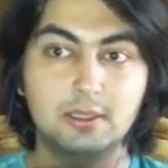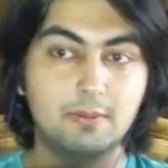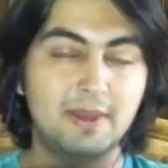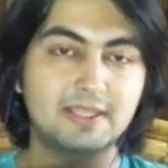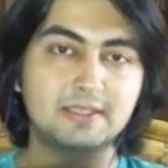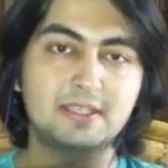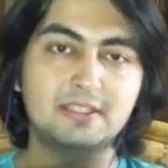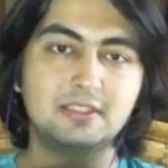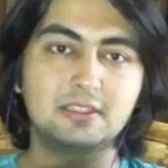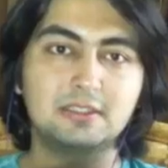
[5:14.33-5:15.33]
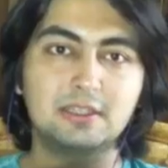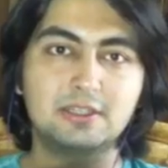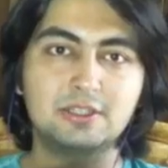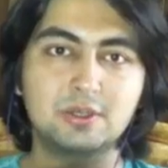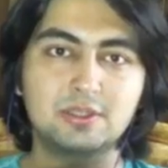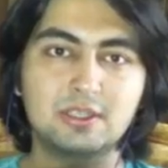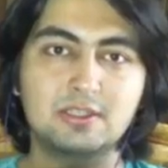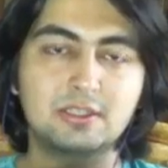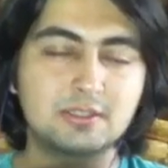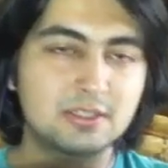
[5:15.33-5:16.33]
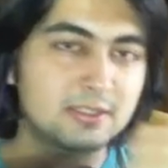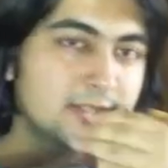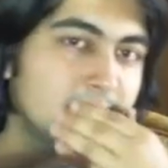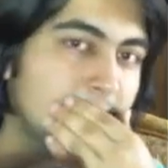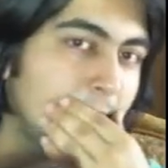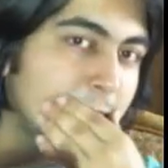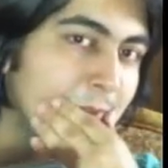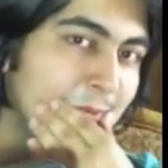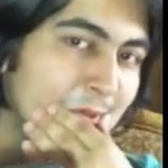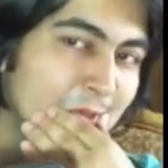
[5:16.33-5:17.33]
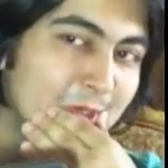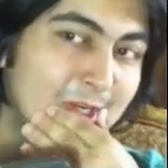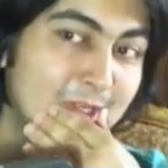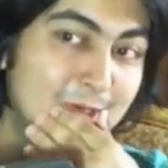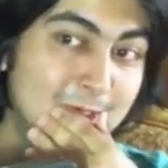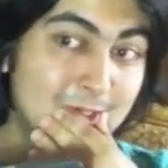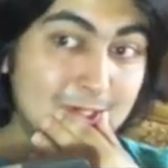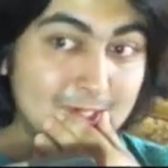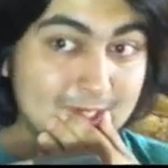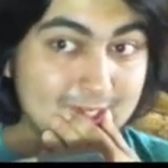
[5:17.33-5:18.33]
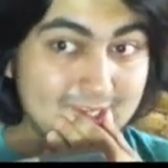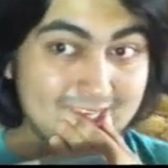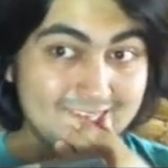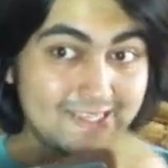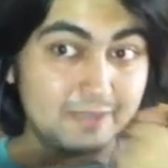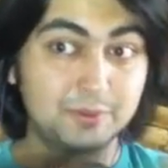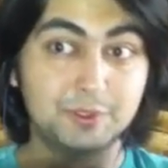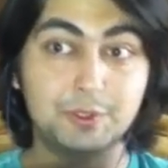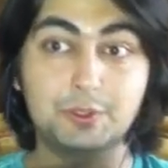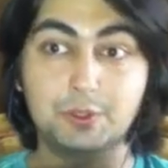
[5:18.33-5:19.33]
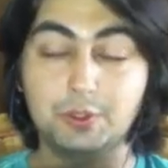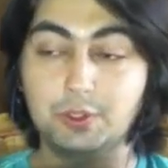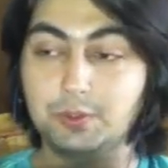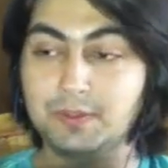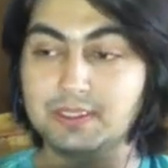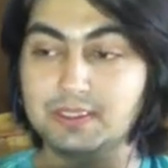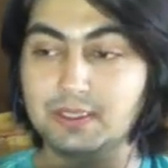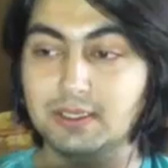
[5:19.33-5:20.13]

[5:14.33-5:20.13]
Bazen ses sıkıntıları çıkıyor. Ses sıkıntısı çıktığı zaman yüzden kapatmak zorunda kalıyoruz oyuna. İnşallah burada öyle, öyle olmaz.